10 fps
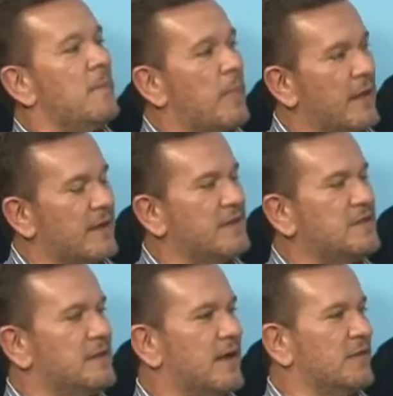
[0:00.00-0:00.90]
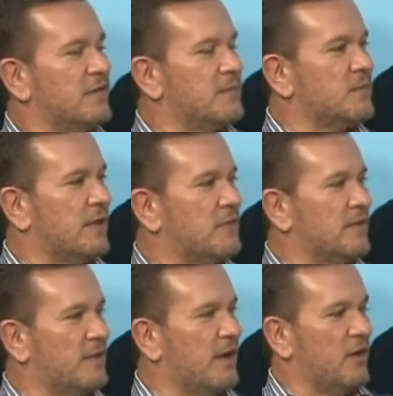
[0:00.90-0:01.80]
pré-candidato a deputado
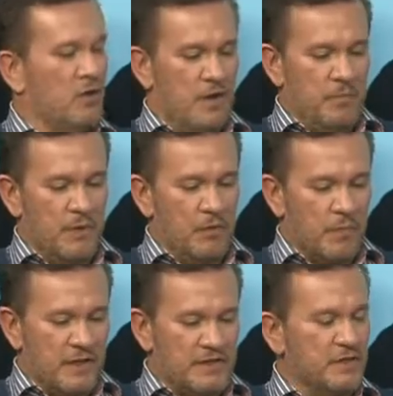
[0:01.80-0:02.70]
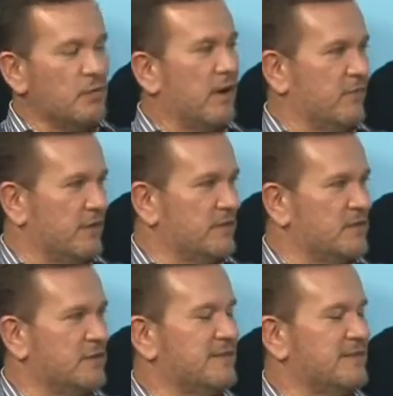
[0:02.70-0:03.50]
federal pelo partido Avante.